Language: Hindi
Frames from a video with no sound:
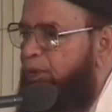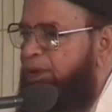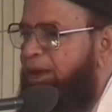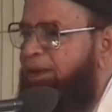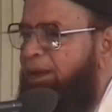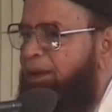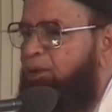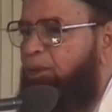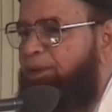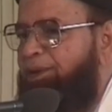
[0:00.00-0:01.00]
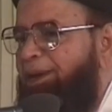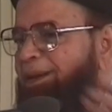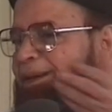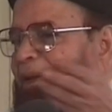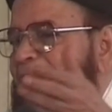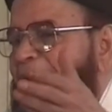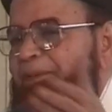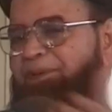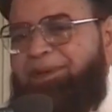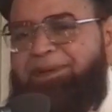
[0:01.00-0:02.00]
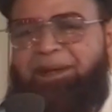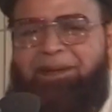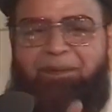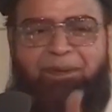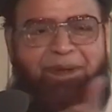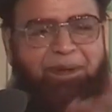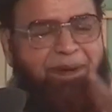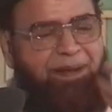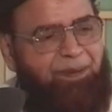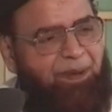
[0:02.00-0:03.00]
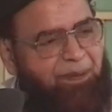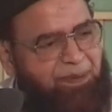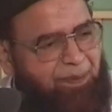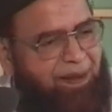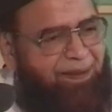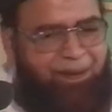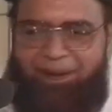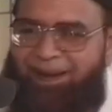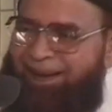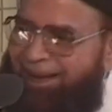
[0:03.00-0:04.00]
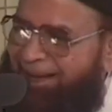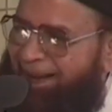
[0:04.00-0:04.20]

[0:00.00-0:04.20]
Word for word: कोई देता नहीं तो बेचारा यहाँ आप सीधे साधे भोले वाले तो आपसे मांगने को आ जाता